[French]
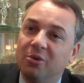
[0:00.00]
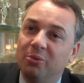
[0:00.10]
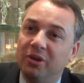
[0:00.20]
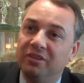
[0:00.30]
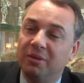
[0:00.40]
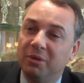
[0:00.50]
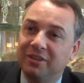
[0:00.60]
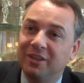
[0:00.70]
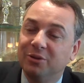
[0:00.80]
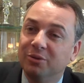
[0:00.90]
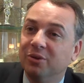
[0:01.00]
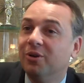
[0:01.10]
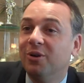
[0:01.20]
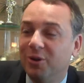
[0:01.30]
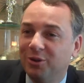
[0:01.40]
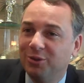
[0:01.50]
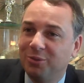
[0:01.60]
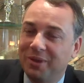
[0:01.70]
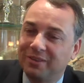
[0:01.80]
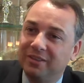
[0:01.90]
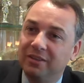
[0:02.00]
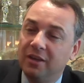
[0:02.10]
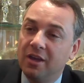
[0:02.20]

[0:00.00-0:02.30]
ou Elisabeth Guigou. Non merci.